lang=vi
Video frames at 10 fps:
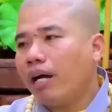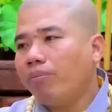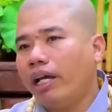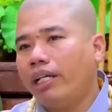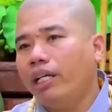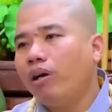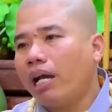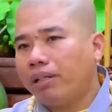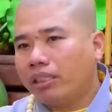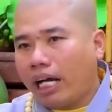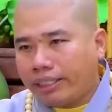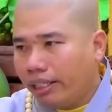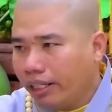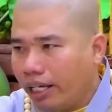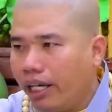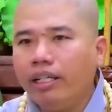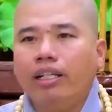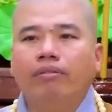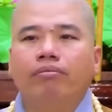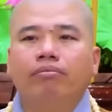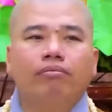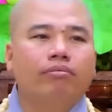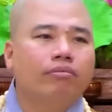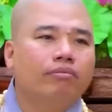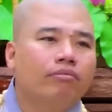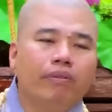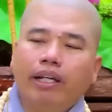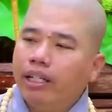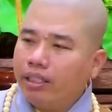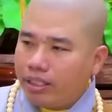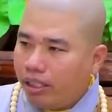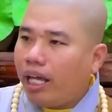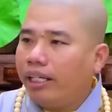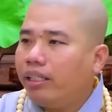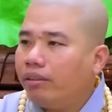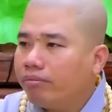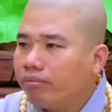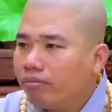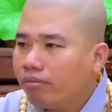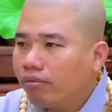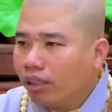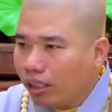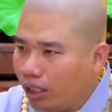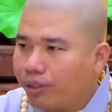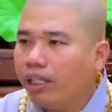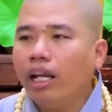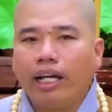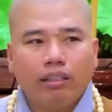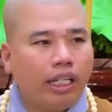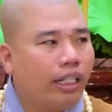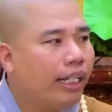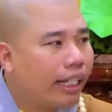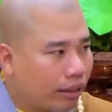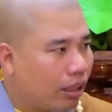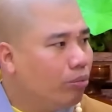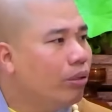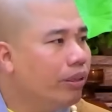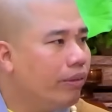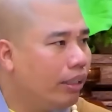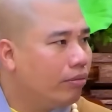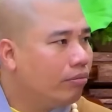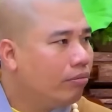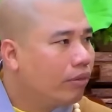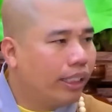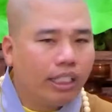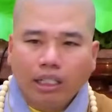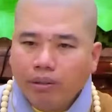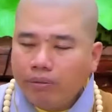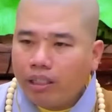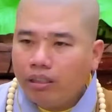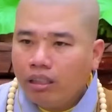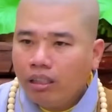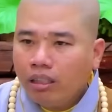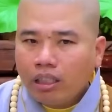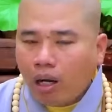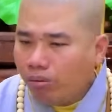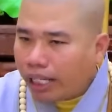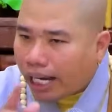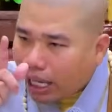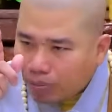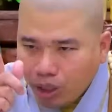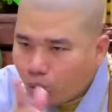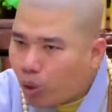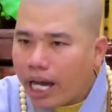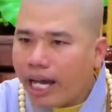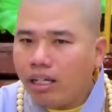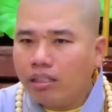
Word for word: pháp này nếu ai mà thật sự để ý đi, quý vị nên sửa lại đi, nên điều chỉnh lại cái cách sống của quý vị tại gia đình quý vị. Không cần làm nhiều quá,